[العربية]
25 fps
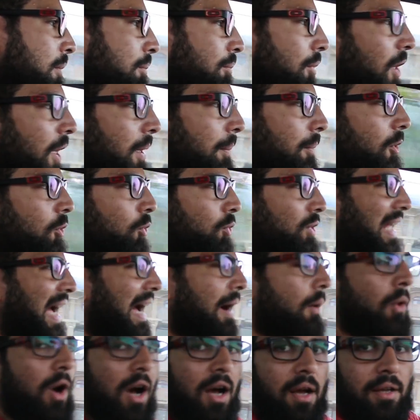بيعملوا
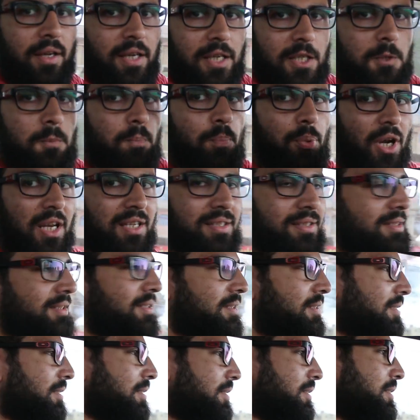دعوه
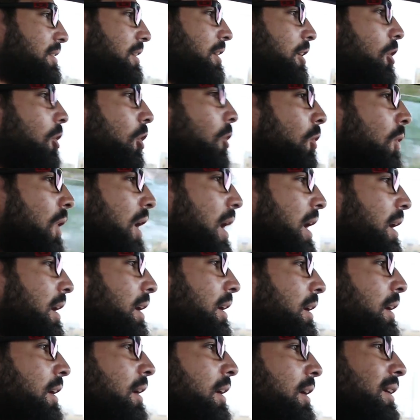اكسبريس اللي
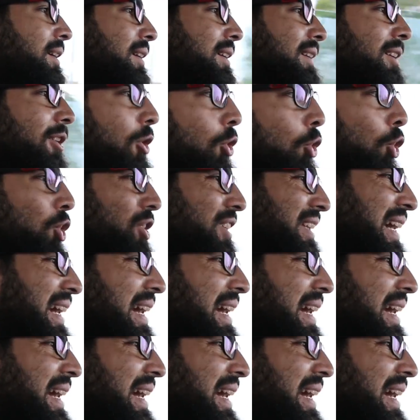هو خد